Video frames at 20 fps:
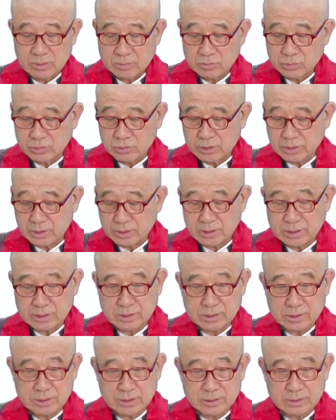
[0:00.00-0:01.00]

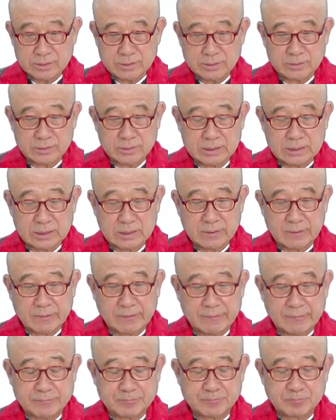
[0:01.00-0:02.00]
부처님께서는 이제